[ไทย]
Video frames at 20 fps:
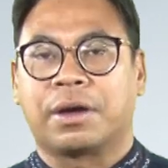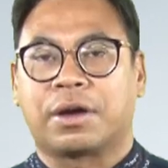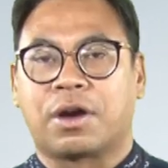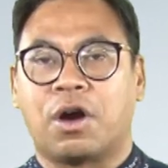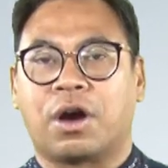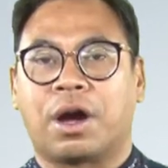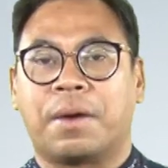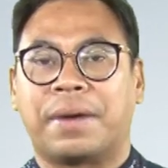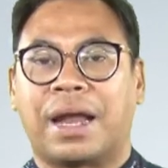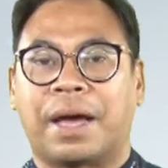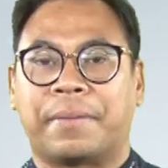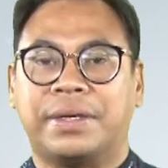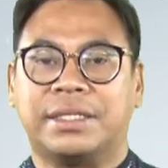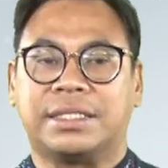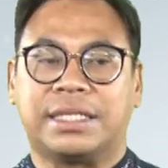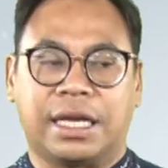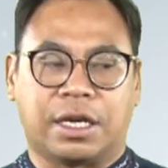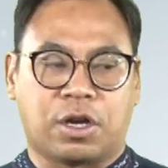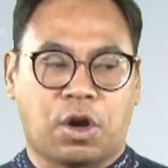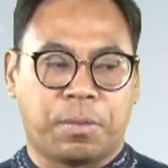กองกำลังพิ
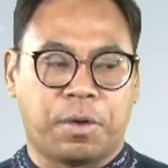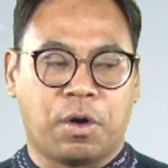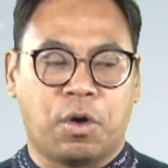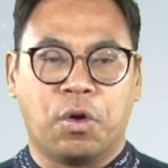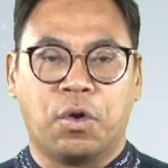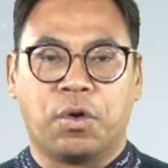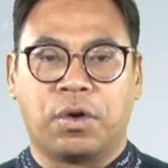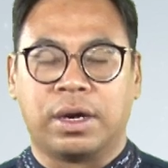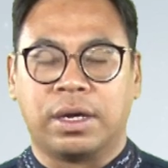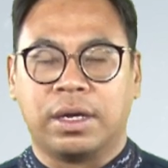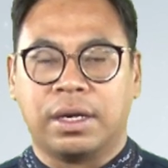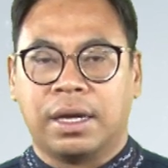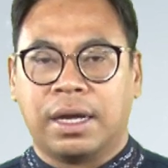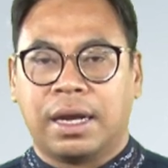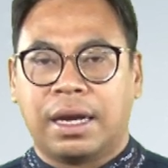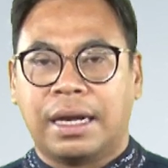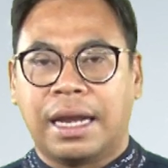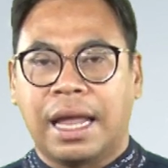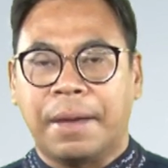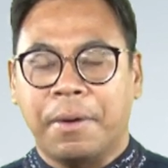เศษของพระองค์
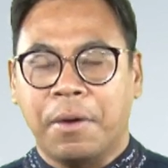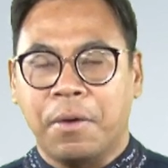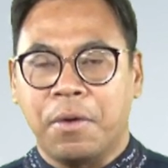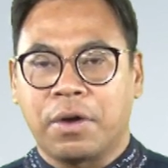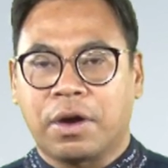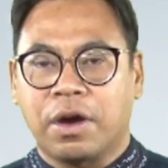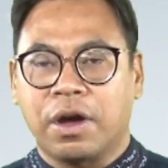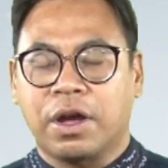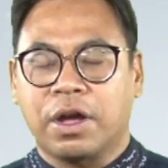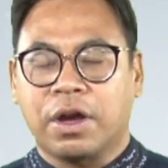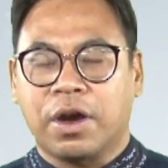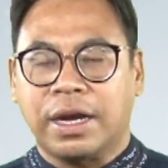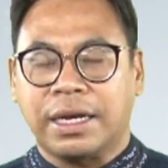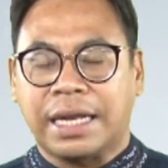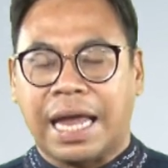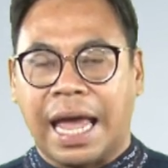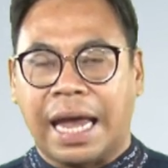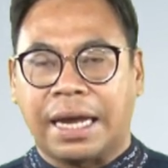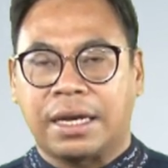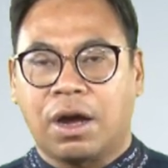และพระองค์ก็ค่อ
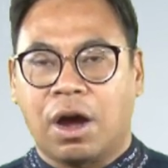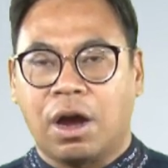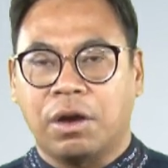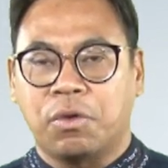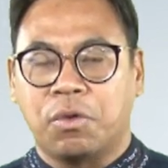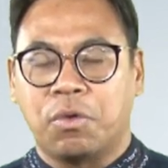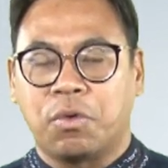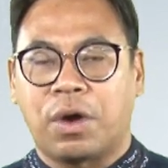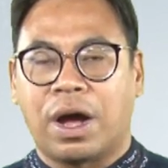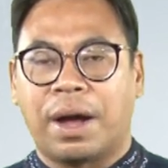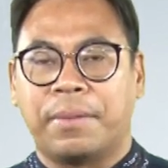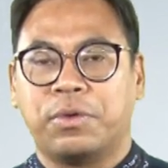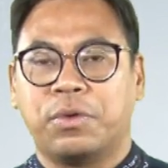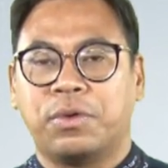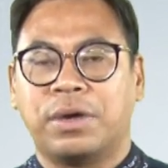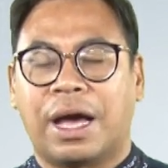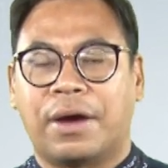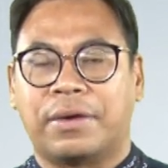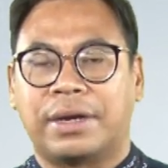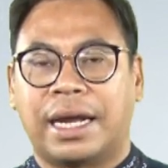ยๆ ถ่ายทอดองค์ความ
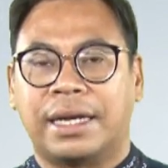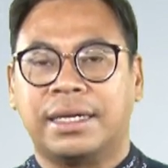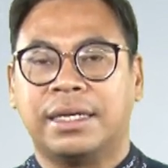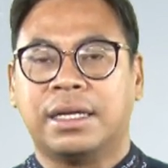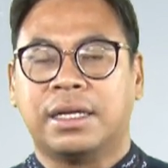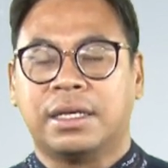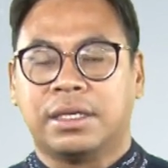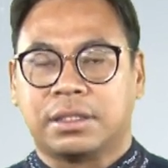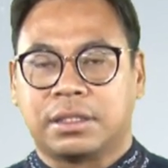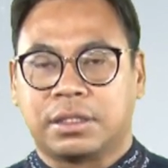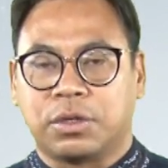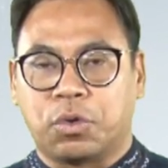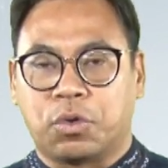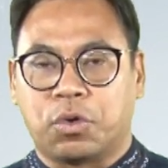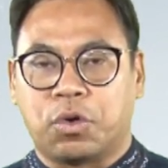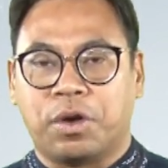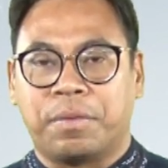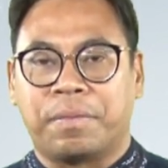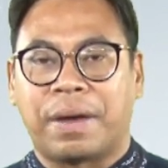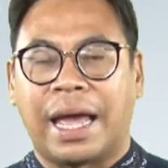รู้เหล่านั้นสู่
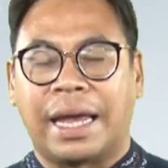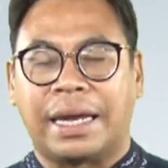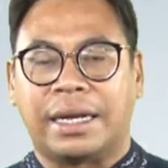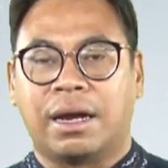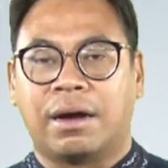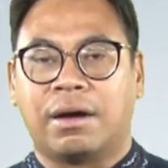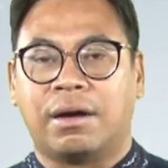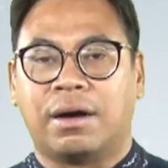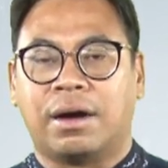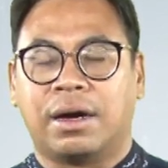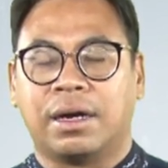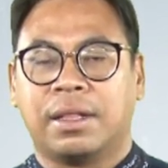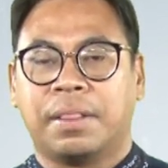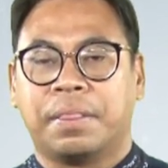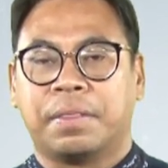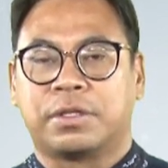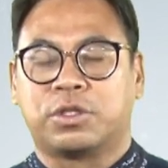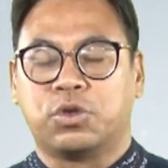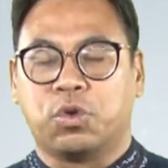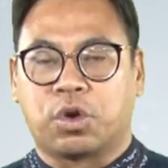คนภายนอก
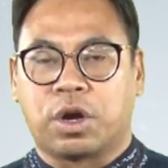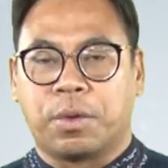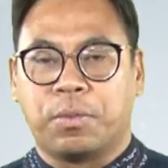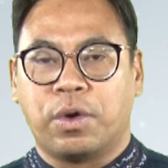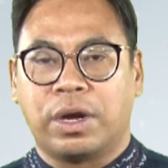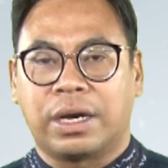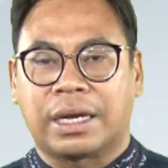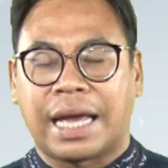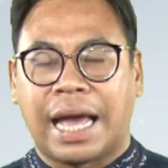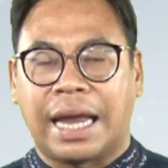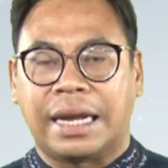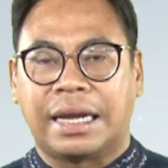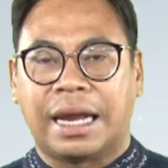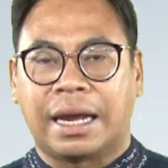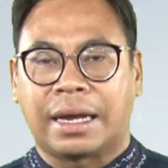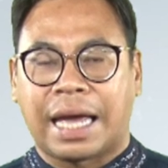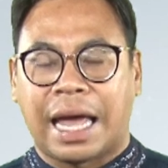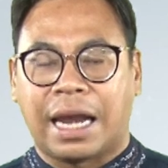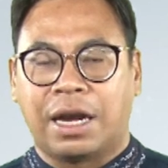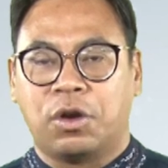สู่กระบวนการ
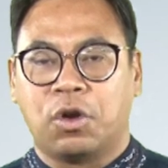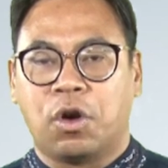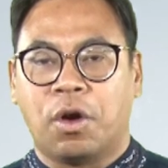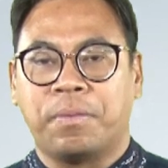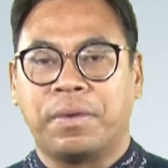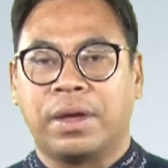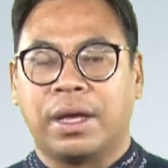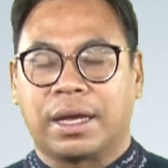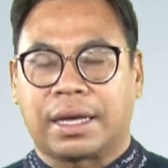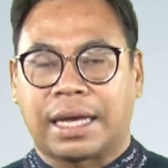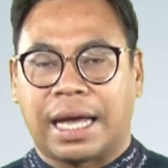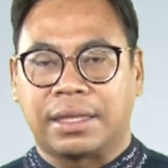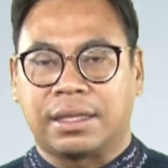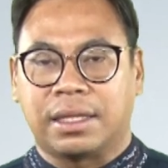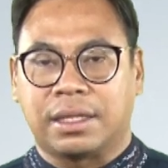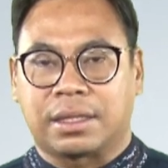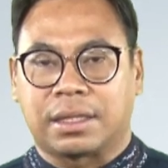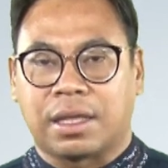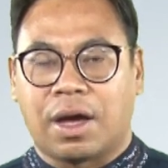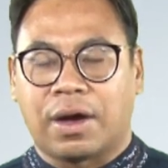การลบการ
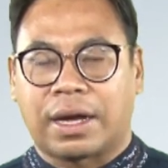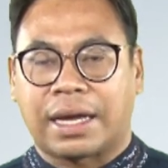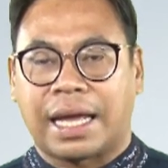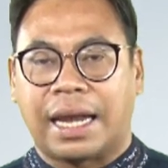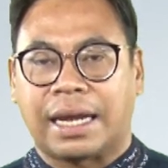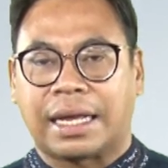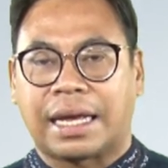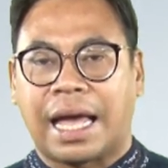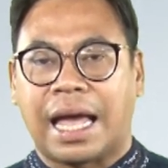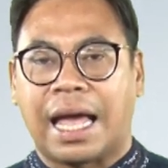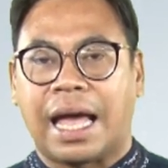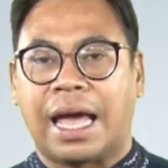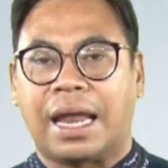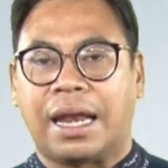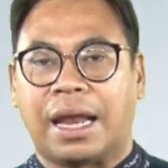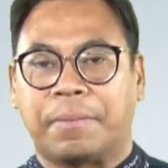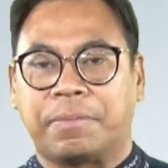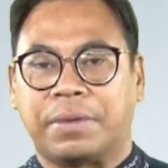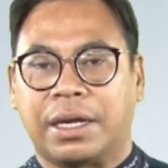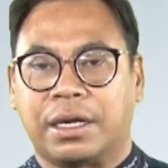ติดต่อการค้า
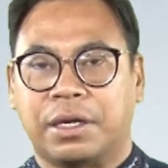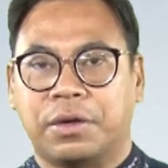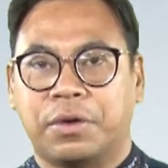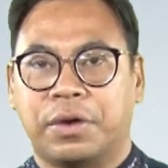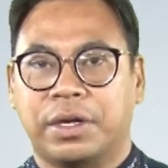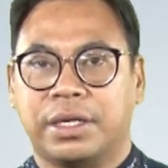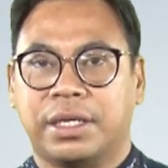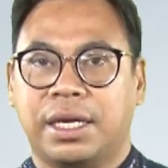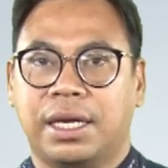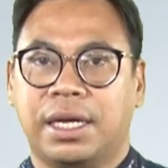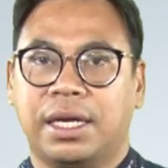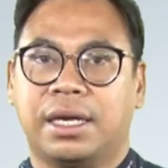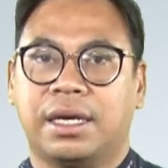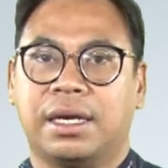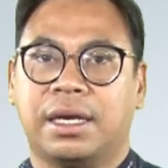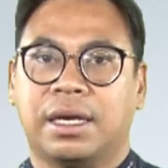รับเทคโนโลยี